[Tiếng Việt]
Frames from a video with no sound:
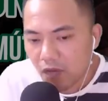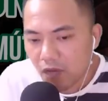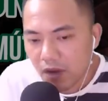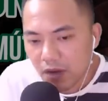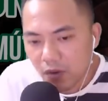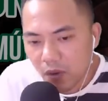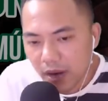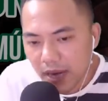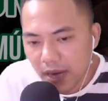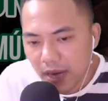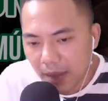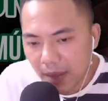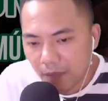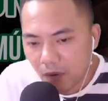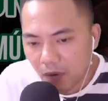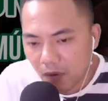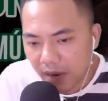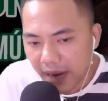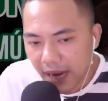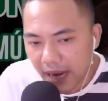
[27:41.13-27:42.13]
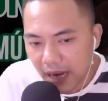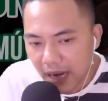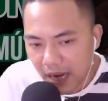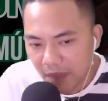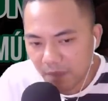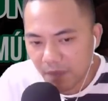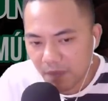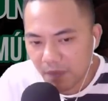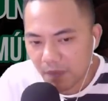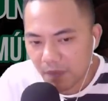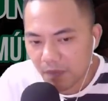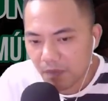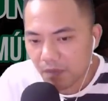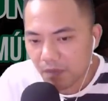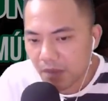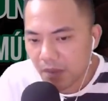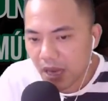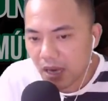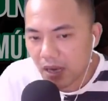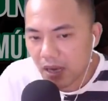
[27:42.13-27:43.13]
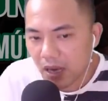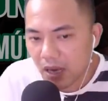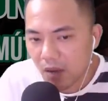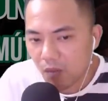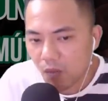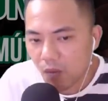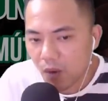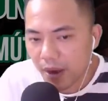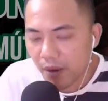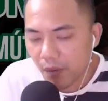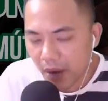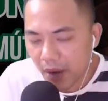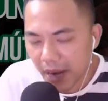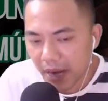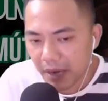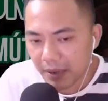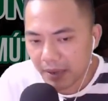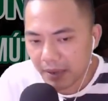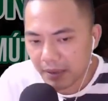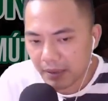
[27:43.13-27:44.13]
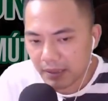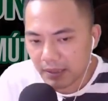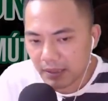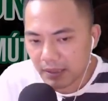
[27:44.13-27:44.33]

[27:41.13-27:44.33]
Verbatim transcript: nó vẫn quẫy đạp khỏe lắm, miệng khóc oe oe.